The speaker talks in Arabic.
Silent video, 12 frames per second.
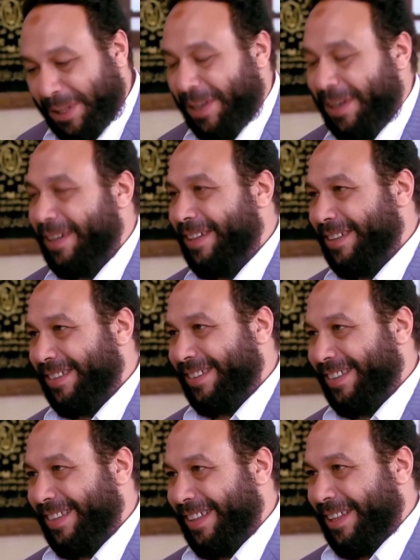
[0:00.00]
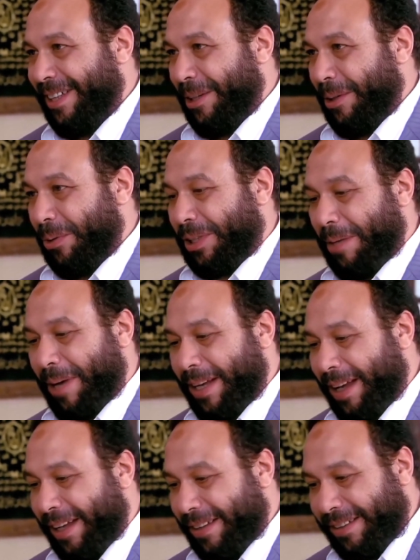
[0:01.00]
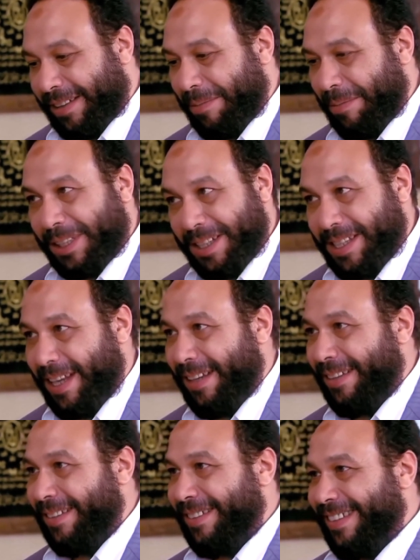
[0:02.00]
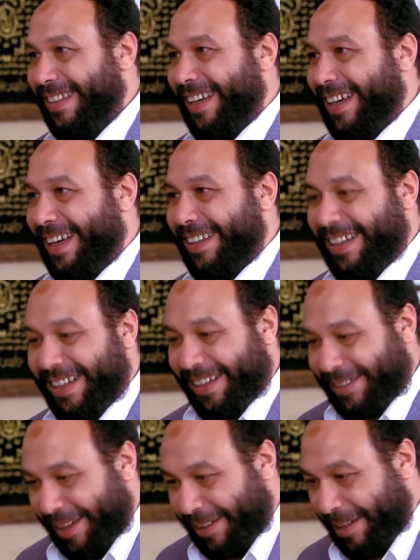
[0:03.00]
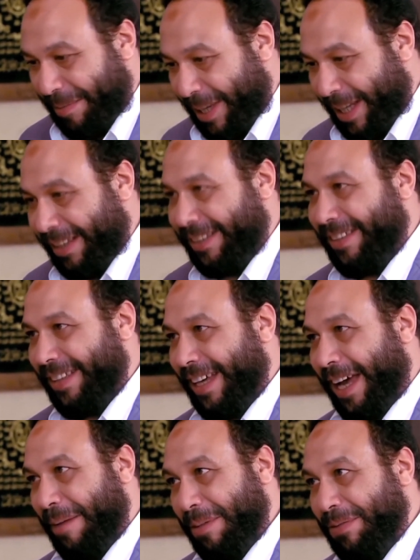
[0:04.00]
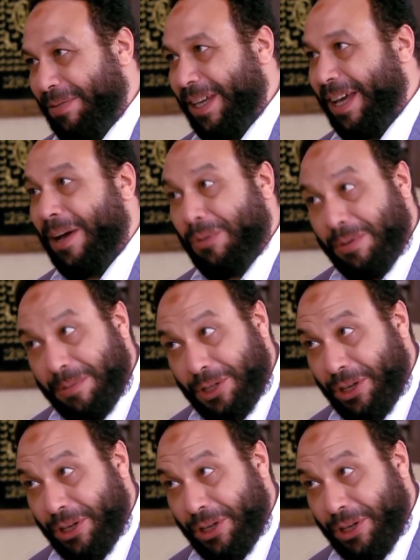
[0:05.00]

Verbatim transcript: بيطري وطبعا حضرتك بتسال انا ليه اخترت البلد دي اعمل فيها اول